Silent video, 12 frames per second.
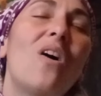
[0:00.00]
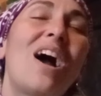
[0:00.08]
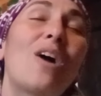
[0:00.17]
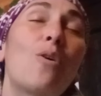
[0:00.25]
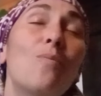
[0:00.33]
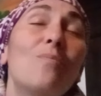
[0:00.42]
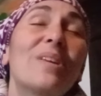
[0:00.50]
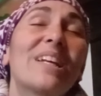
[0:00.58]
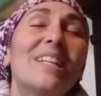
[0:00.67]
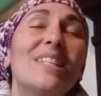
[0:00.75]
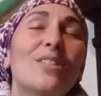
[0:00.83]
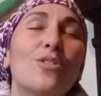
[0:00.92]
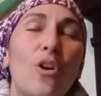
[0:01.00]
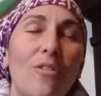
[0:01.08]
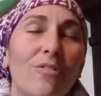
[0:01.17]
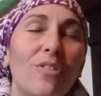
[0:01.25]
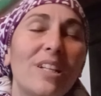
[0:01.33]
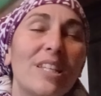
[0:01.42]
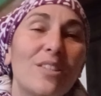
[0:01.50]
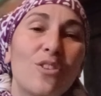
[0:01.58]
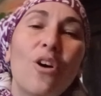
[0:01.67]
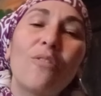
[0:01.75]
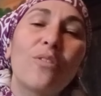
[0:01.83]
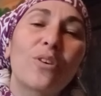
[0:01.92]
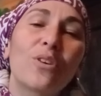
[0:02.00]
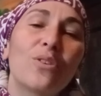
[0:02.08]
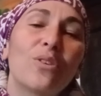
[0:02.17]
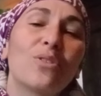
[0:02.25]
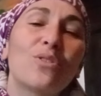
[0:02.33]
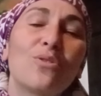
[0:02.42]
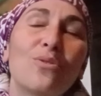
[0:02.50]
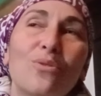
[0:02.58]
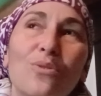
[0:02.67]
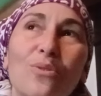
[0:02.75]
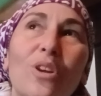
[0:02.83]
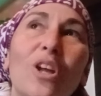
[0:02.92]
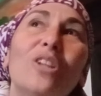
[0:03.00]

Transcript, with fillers: accomplir les œuvres, les œuvres que tu,